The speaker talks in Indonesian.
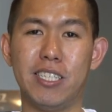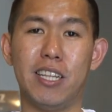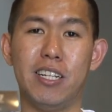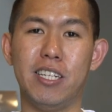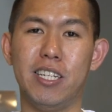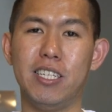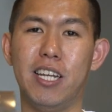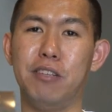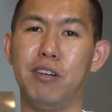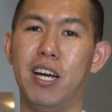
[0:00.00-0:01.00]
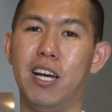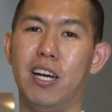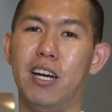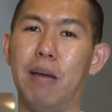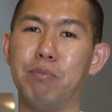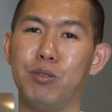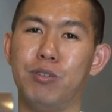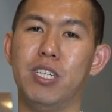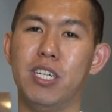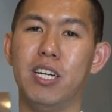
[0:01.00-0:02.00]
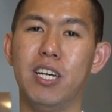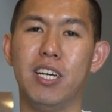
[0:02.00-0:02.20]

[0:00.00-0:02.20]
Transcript: channel ini dan juga uh, episode